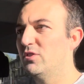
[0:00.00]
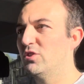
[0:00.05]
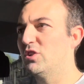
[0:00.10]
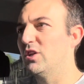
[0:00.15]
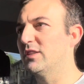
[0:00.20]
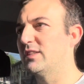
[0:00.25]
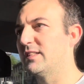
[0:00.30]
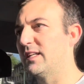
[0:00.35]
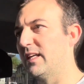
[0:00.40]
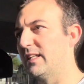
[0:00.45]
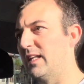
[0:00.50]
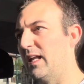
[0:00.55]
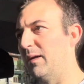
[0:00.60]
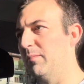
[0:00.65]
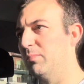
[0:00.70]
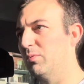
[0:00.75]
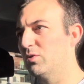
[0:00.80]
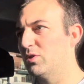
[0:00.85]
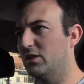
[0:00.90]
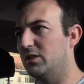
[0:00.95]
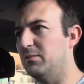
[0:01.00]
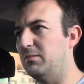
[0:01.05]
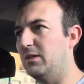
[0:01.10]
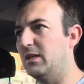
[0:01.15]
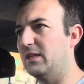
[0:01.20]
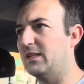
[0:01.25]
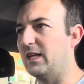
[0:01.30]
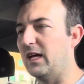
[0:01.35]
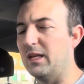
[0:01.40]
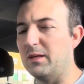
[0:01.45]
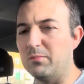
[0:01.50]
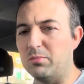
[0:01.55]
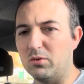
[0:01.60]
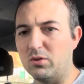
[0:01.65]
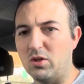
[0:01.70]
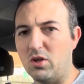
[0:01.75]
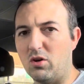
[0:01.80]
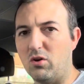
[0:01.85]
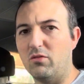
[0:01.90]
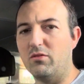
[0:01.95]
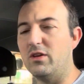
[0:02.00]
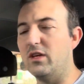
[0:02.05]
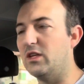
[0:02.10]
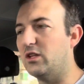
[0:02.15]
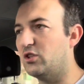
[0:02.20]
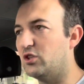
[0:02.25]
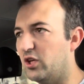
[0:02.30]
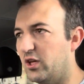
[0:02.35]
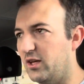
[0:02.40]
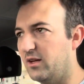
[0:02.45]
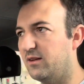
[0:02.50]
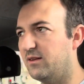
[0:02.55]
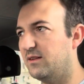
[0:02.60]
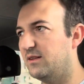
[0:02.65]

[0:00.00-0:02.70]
C'è stata la possibilità di poterlo vincere